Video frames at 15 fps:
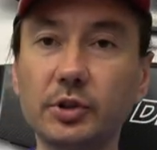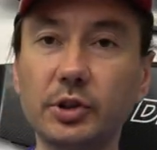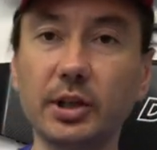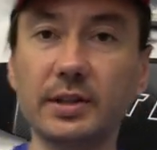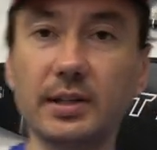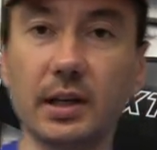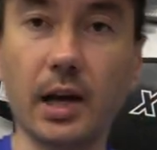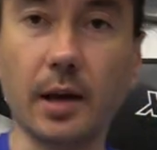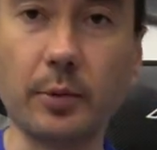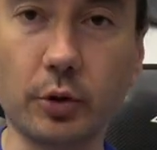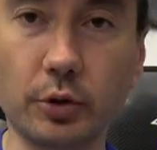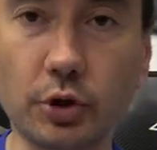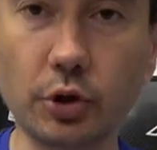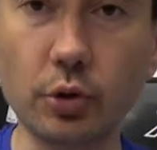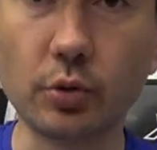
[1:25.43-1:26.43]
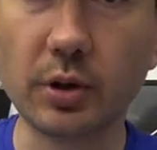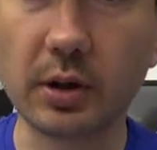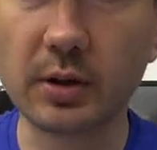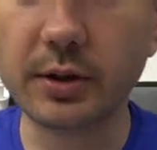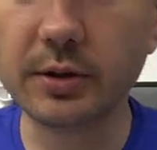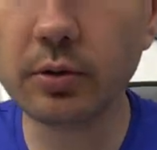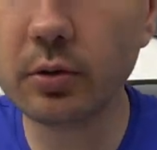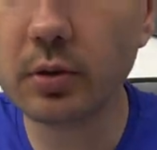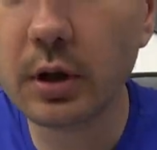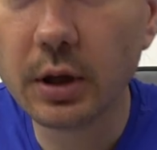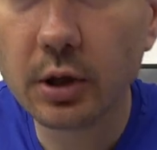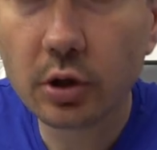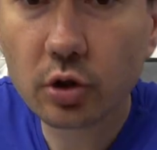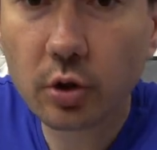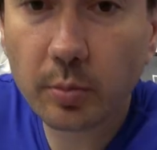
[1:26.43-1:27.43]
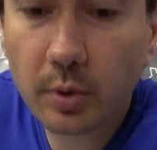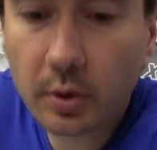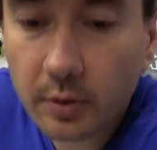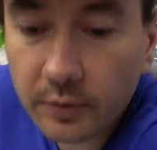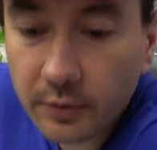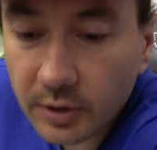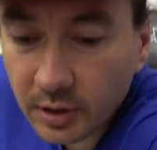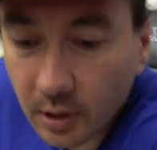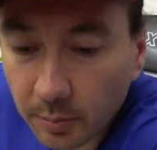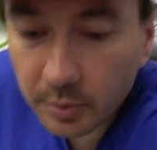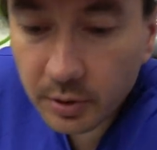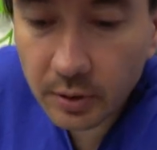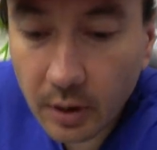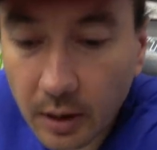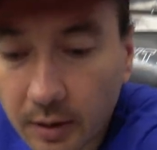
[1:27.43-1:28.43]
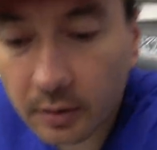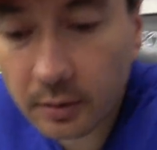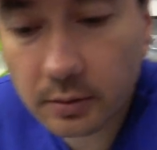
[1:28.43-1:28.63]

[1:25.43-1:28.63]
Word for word: Сейчас я камеру чуть-чуть наклоню чтобы видно было